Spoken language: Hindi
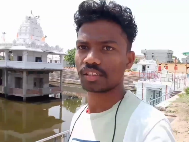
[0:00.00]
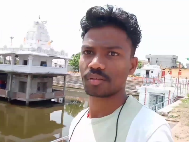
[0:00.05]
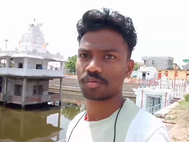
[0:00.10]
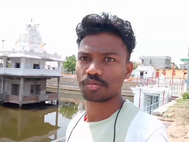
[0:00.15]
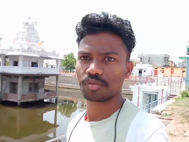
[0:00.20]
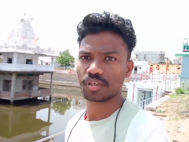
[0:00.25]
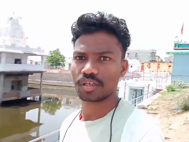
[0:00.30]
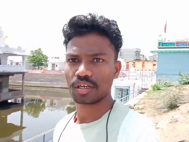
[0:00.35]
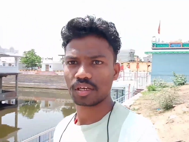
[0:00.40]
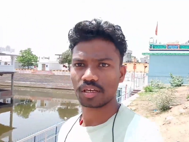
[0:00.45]
भी
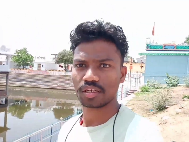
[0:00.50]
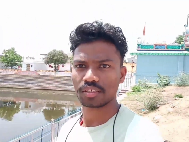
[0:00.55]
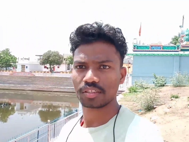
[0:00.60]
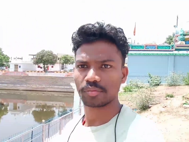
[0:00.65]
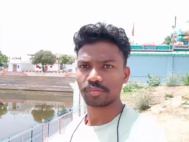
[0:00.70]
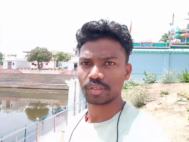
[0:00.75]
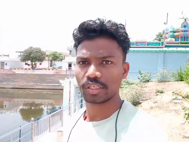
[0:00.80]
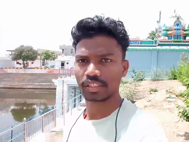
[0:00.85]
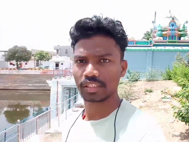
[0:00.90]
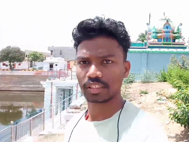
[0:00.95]
देखना है
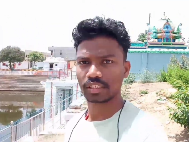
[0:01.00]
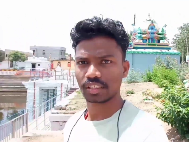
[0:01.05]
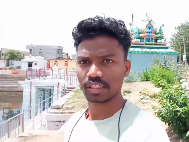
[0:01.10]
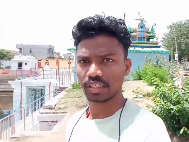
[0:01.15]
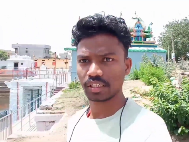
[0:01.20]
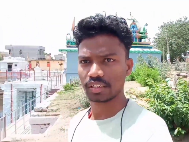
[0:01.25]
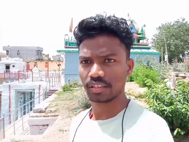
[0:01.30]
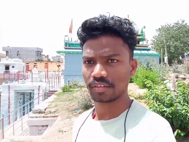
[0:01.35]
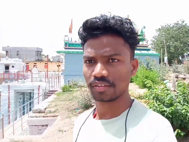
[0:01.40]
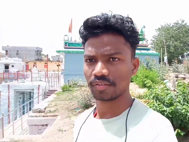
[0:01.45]
मेरे को
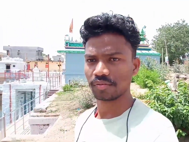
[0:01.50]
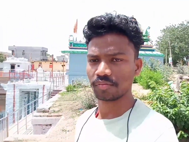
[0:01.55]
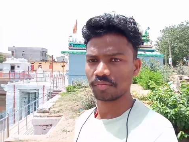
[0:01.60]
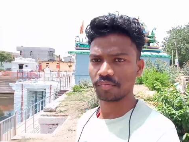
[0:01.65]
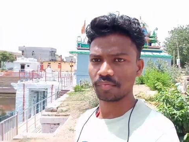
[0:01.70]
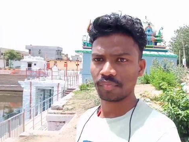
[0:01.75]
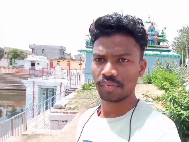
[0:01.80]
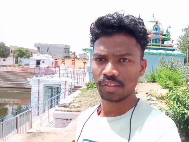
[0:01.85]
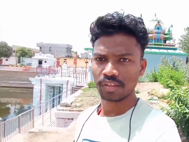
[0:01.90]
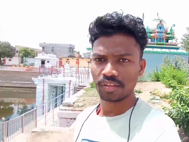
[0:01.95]
घूमना है
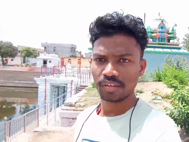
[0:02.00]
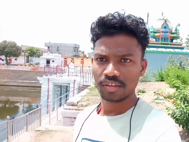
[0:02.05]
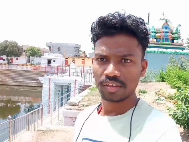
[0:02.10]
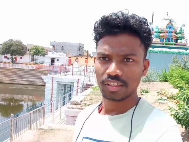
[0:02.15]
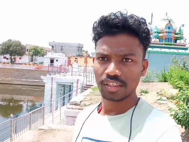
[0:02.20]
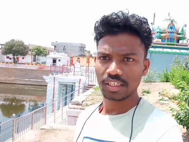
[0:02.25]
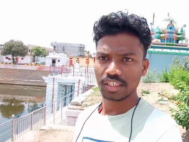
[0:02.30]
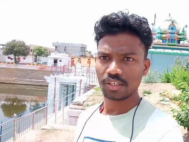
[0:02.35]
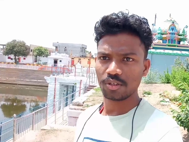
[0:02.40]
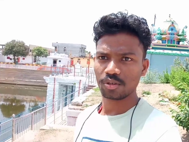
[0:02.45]
तो
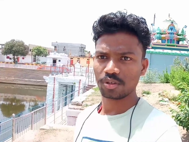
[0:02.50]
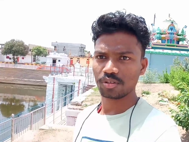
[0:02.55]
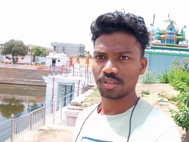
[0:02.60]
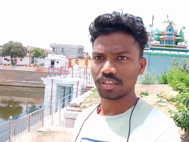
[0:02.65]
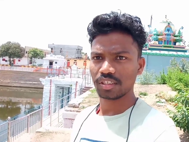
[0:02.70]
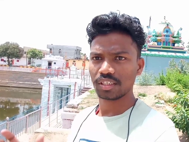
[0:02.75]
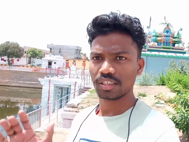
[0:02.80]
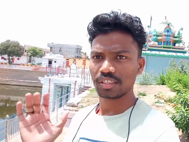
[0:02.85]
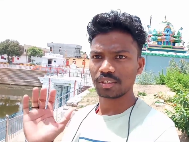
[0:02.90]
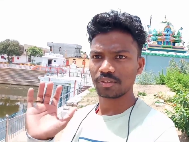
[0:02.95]
आगे
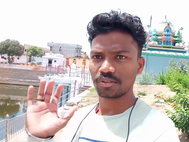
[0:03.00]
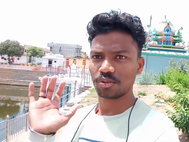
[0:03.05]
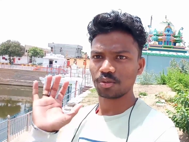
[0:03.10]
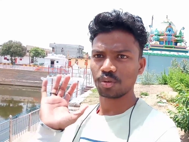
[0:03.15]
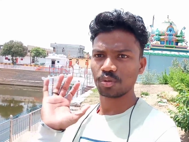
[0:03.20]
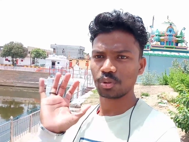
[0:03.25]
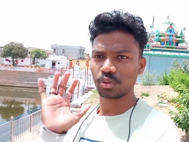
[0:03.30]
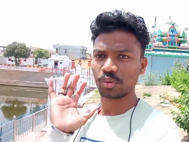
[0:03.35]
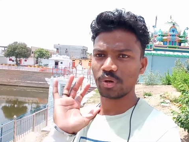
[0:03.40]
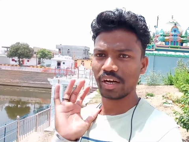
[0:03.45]
और
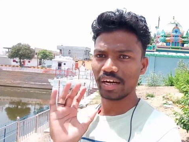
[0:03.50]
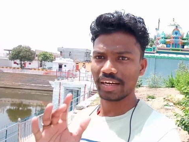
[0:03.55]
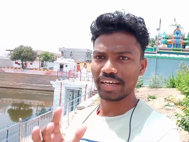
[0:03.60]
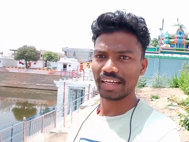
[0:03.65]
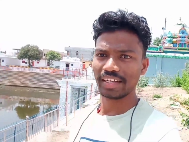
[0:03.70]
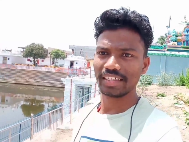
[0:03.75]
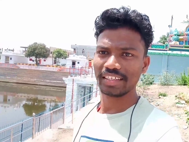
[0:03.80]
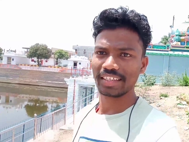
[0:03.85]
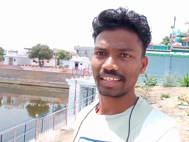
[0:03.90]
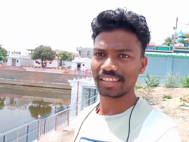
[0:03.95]
एक
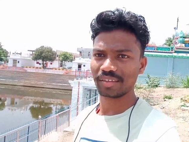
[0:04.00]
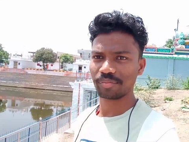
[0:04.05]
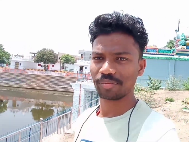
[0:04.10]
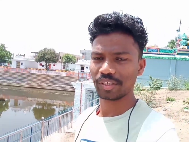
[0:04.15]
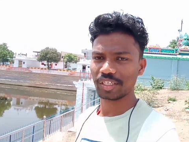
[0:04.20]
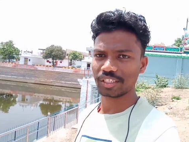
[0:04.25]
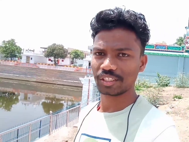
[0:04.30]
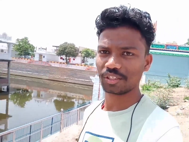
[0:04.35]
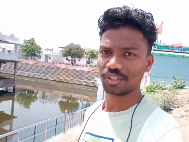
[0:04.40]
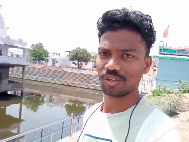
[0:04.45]
तरफ में
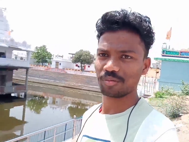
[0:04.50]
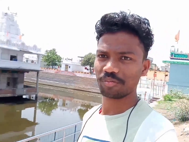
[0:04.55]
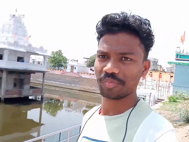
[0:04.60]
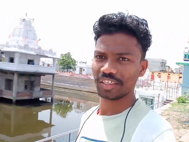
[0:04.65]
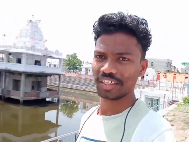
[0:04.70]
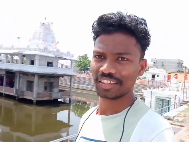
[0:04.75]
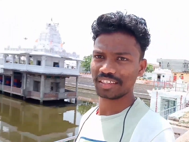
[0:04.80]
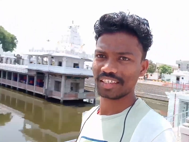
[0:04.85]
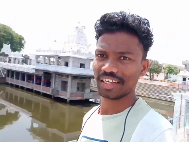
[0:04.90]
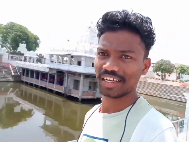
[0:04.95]
लेके जाऊंगा
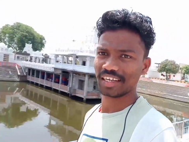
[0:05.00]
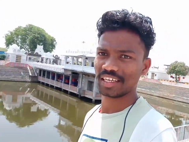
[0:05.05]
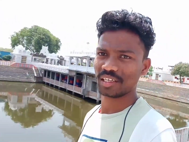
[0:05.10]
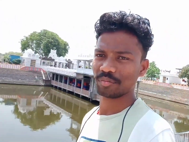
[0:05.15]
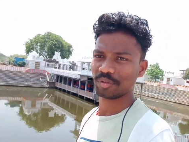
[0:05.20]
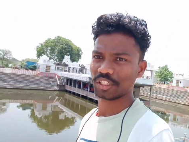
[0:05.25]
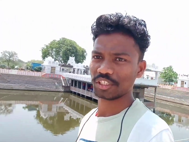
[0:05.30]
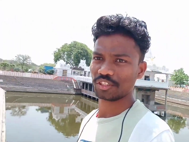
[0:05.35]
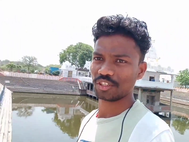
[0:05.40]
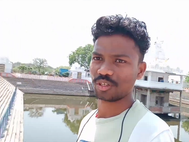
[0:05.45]
यहाँ पे
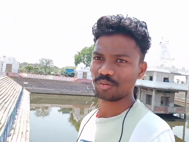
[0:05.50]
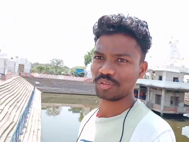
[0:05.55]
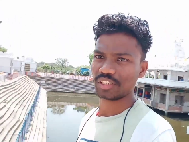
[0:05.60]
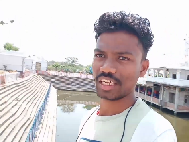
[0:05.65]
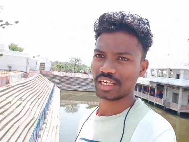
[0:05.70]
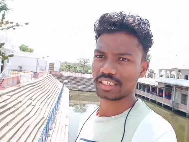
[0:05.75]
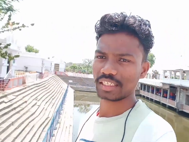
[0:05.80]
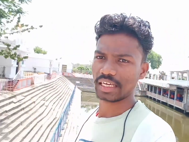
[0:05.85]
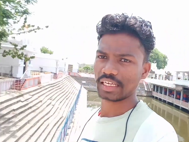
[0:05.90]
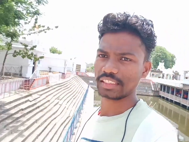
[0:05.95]
दिखा के
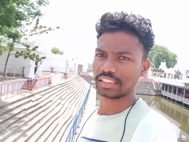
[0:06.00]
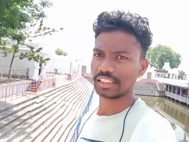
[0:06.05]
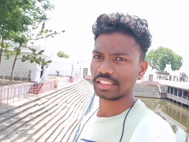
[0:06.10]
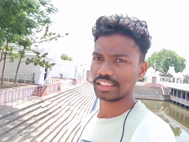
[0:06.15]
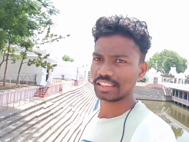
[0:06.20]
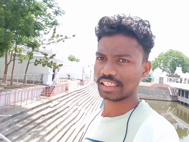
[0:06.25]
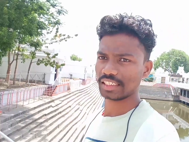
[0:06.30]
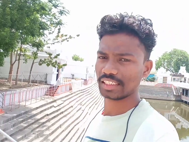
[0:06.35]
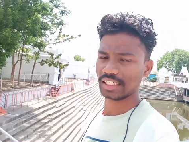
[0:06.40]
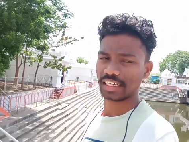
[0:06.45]

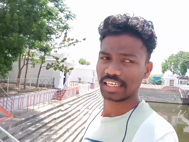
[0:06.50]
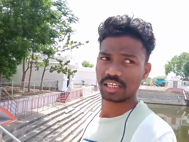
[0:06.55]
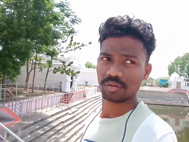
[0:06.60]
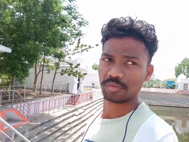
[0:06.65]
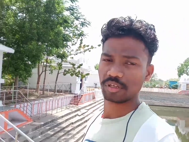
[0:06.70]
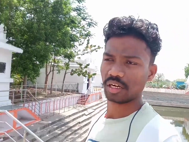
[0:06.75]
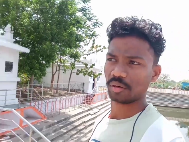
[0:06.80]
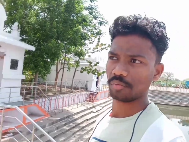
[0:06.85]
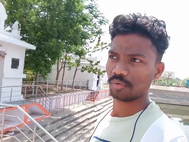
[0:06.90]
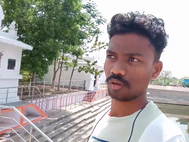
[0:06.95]
और
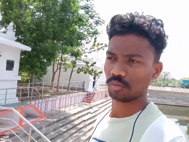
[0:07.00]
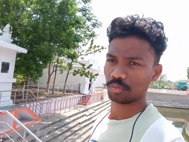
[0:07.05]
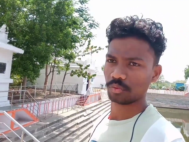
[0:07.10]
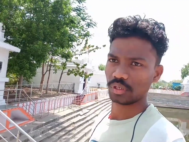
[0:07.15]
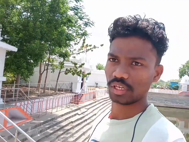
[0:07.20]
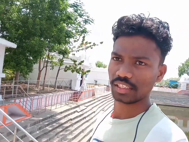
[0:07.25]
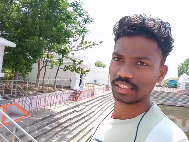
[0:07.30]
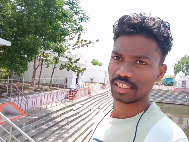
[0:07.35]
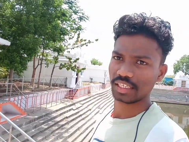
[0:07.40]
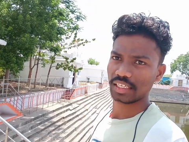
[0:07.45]
फ्रंट
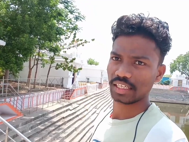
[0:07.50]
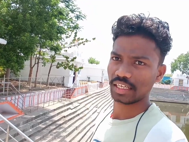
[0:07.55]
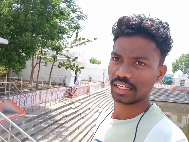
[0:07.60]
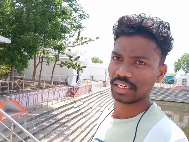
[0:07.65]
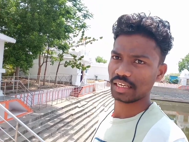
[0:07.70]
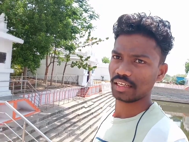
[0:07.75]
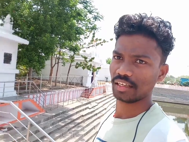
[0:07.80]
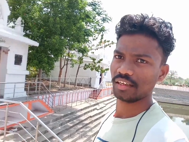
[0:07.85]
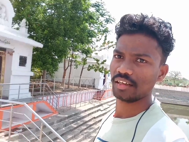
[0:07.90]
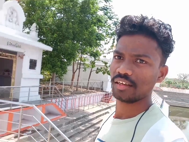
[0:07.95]
में
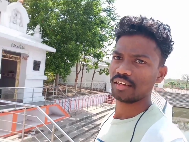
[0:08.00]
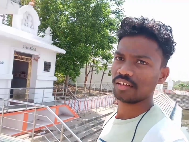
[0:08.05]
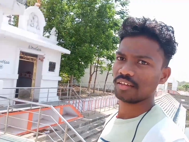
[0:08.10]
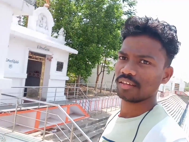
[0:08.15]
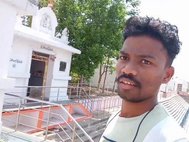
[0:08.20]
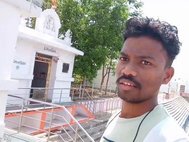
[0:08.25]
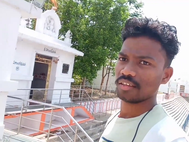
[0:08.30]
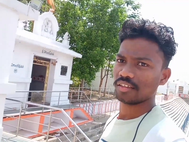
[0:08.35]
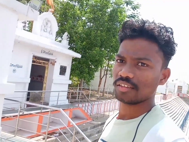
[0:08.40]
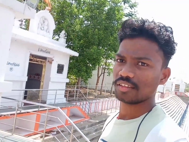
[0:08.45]
फ्रंट वाले के
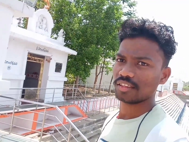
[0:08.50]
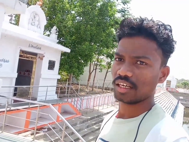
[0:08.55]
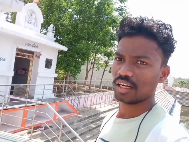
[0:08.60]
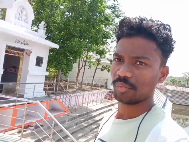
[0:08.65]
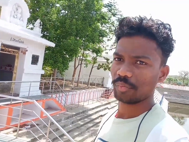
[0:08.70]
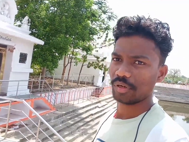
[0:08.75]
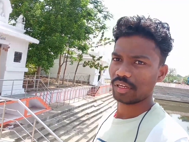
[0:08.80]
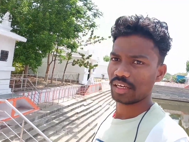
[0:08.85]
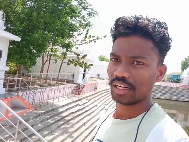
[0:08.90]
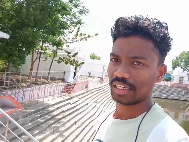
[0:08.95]
मैं जाने
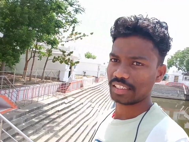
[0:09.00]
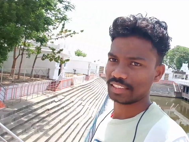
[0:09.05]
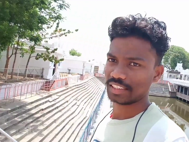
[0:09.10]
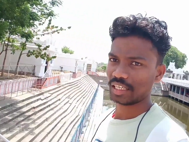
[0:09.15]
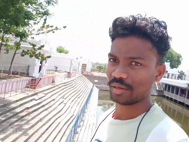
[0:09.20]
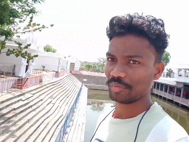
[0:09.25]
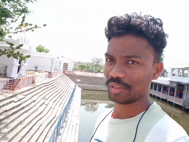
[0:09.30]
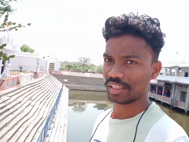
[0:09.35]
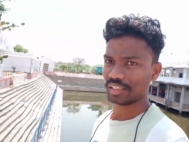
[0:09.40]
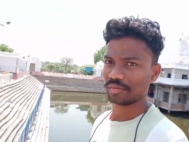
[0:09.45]
वाला हूँ
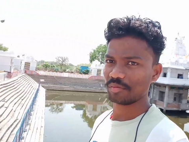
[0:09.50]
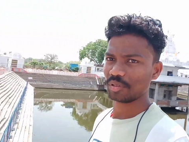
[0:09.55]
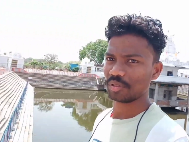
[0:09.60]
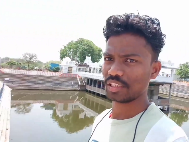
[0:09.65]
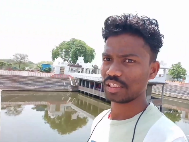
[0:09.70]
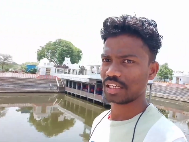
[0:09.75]
यहाँ से